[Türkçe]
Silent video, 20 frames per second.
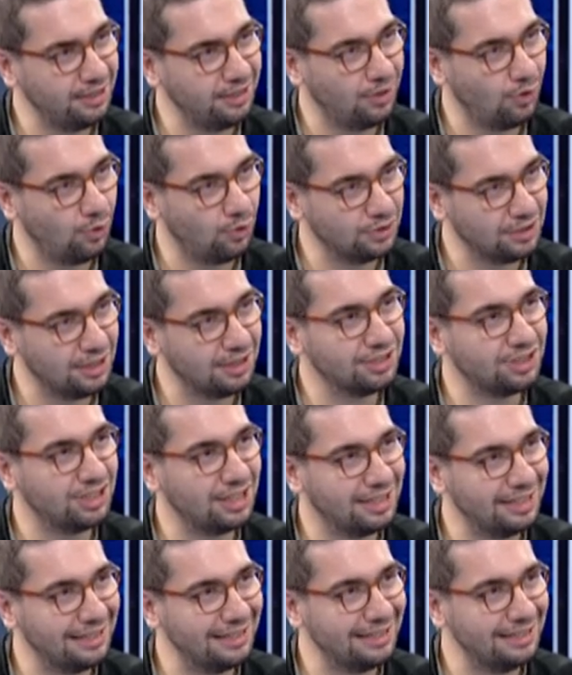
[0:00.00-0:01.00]
ortak
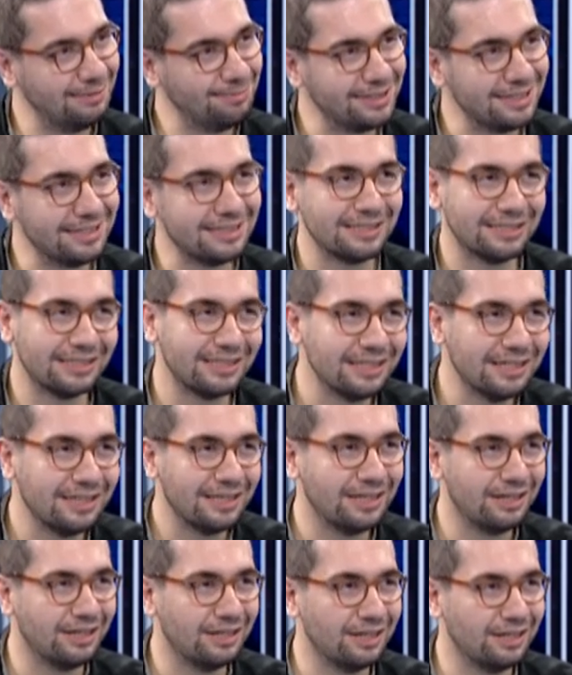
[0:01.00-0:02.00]
şekilde bir
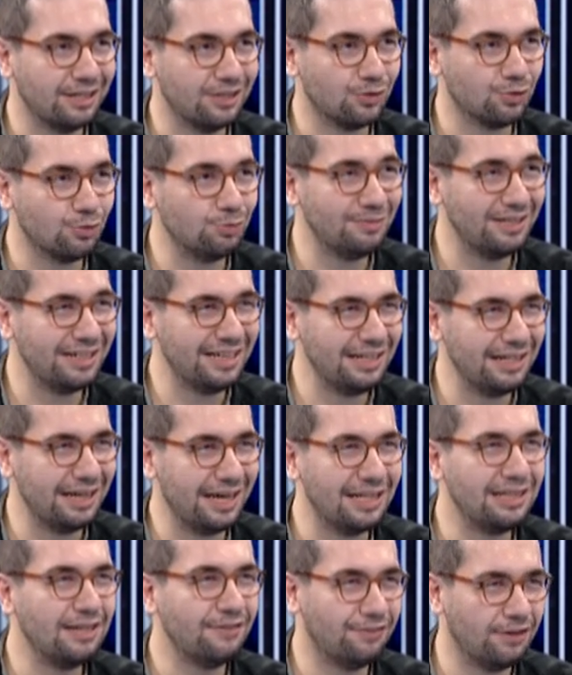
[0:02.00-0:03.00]
e, Rumları
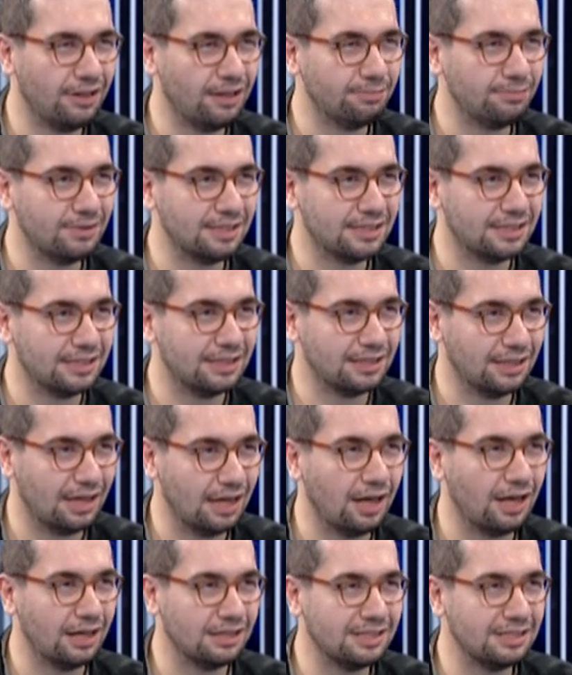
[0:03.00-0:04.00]
hedef alması,
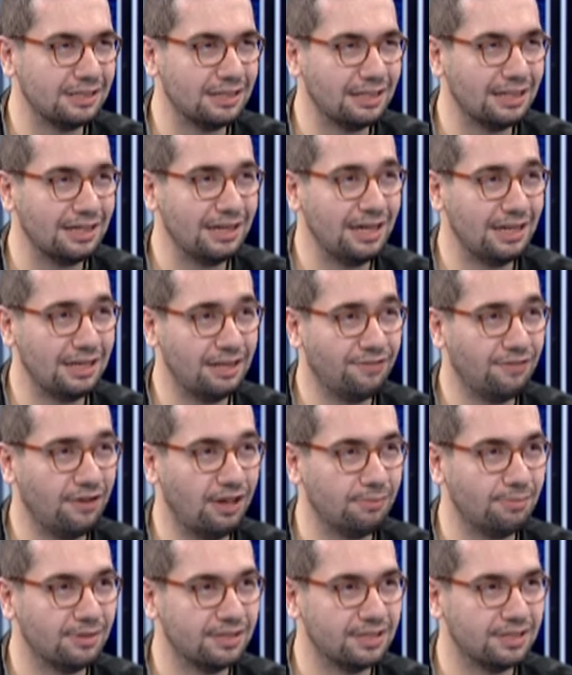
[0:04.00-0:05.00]
azınlıkları hedef
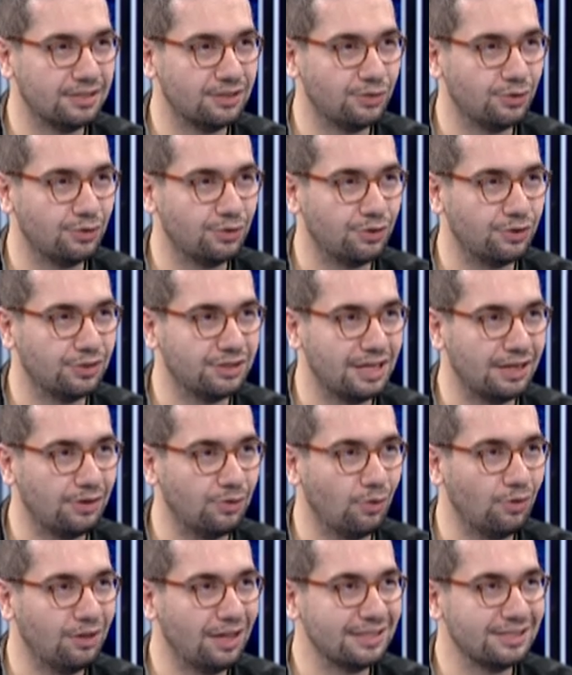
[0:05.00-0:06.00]
almasını görüyoruz. Yani
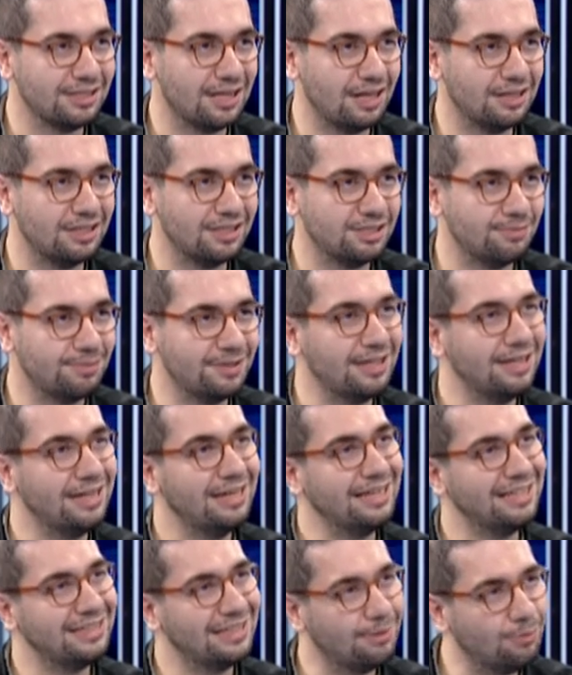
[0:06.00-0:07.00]
olay sadece bir
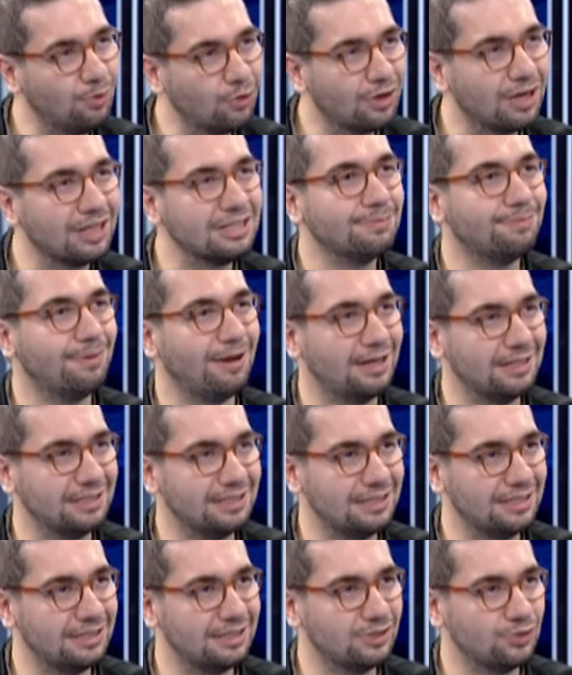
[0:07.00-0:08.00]
Demokrat
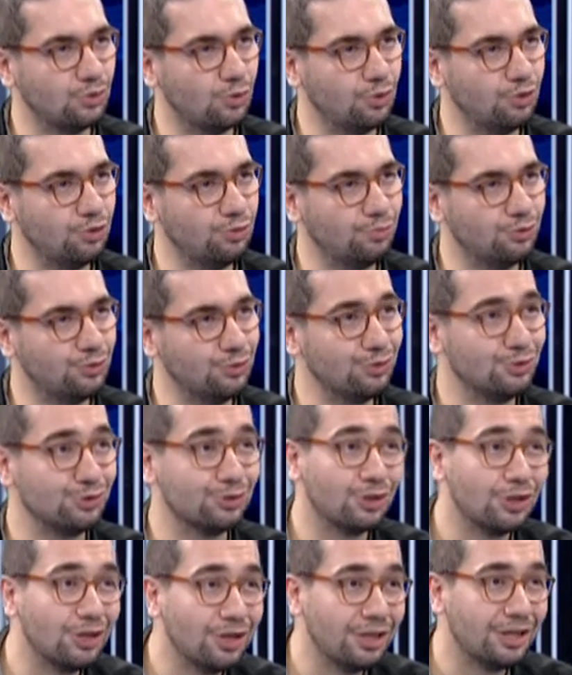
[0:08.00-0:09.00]
Parti sorunu mudur?
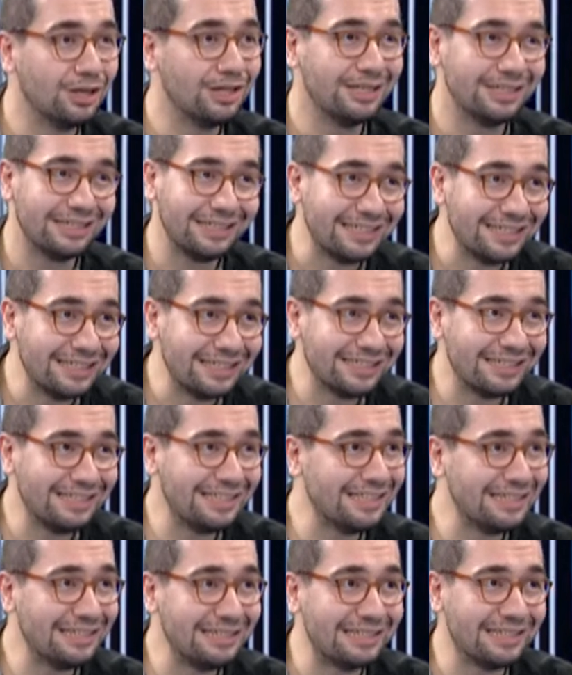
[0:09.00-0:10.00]
E,
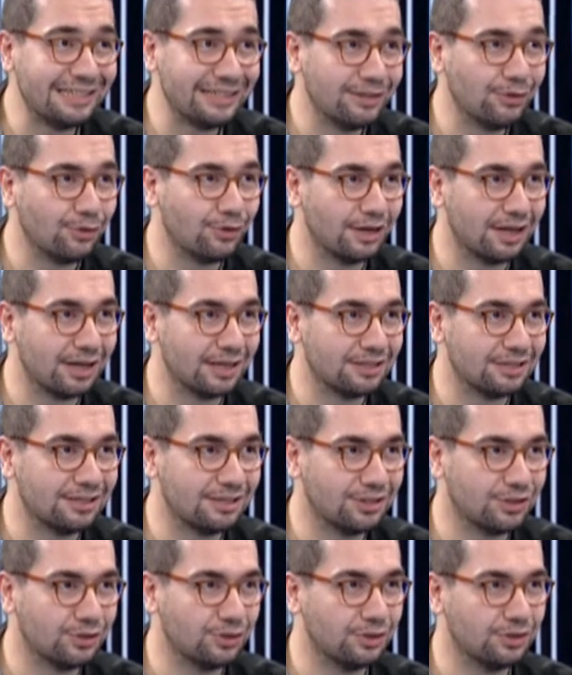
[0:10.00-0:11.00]
değil olarak
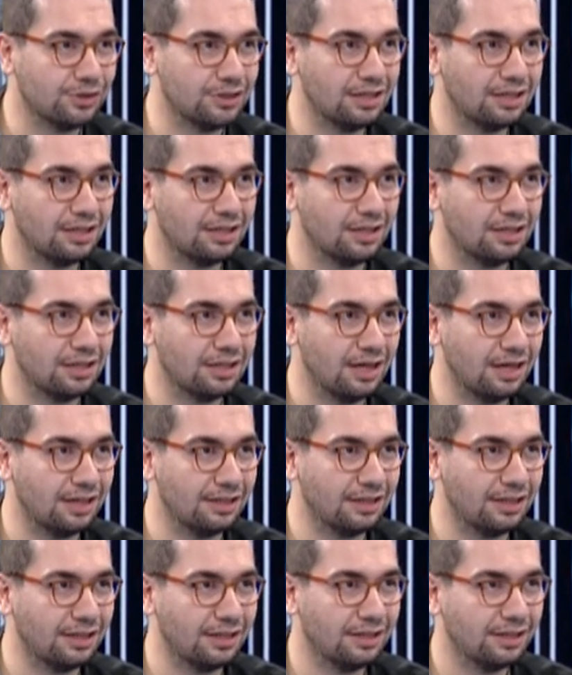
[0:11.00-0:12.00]
çıkıyor tanıklıklarda.
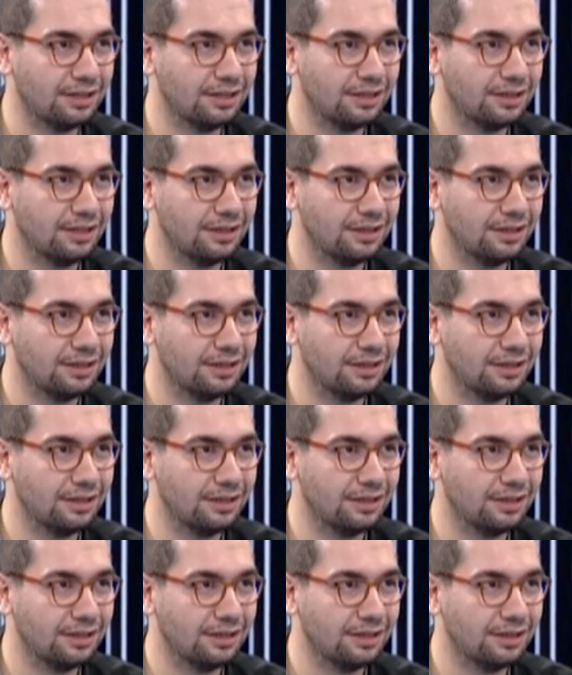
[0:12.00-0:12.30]
Hı hı.